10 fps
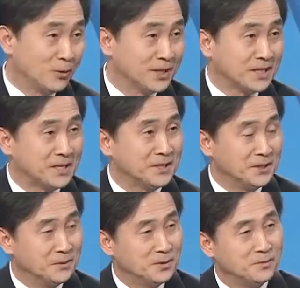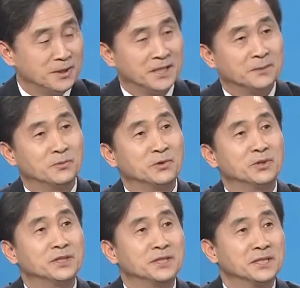게 사실 없습니다.
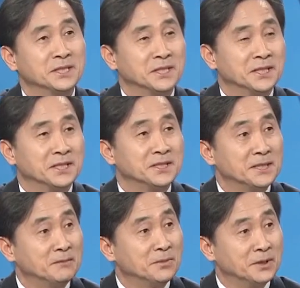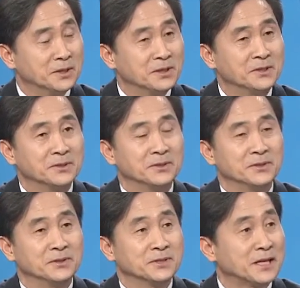물론 이제 지난번
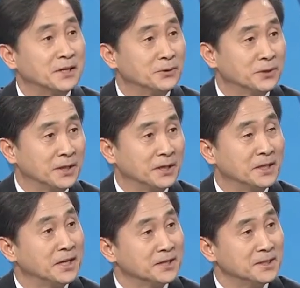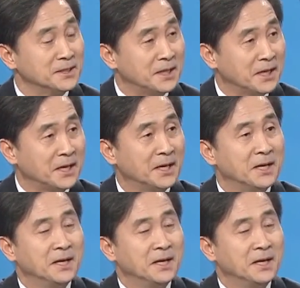그4.15 때 태양절 때